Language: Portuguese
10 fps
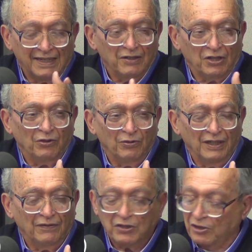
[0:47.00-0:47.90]
só num
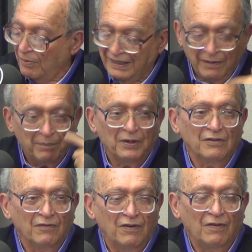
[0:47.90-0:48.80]
livro só, mas depois
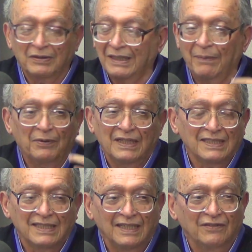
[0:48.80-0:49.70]
eu vou voltar, porque
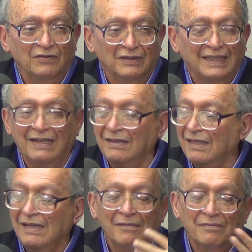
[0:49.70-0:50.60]
esse livro tem
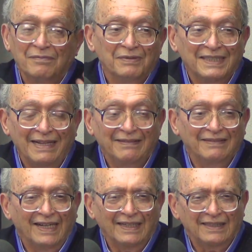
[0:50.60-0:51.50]

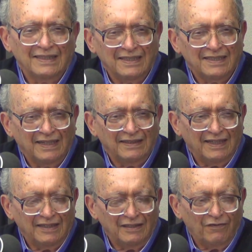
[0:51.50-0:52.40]
centenas e
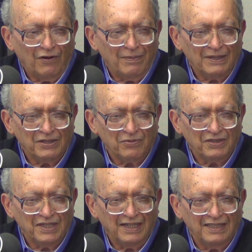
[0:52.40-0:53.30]
centenas de informação
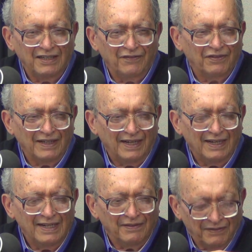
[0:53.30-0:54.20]
científica
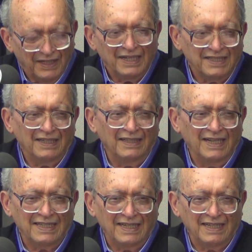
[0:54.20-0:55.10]
nesse,
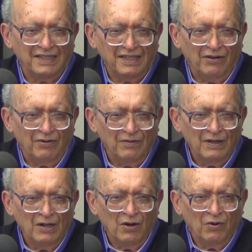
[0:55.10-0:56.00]
nessa lição.
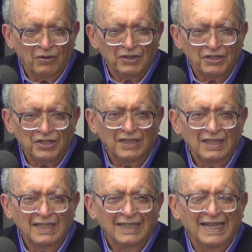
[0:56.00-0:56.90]
Hoje,
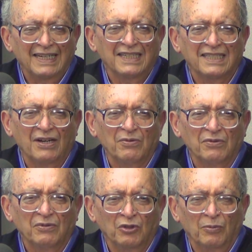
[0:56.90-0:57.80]
na
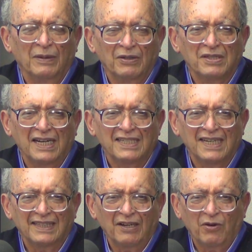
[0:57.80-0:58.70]
lição número
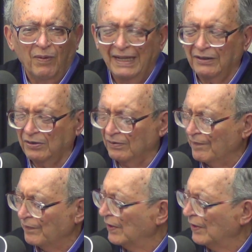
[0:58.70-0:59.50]
64,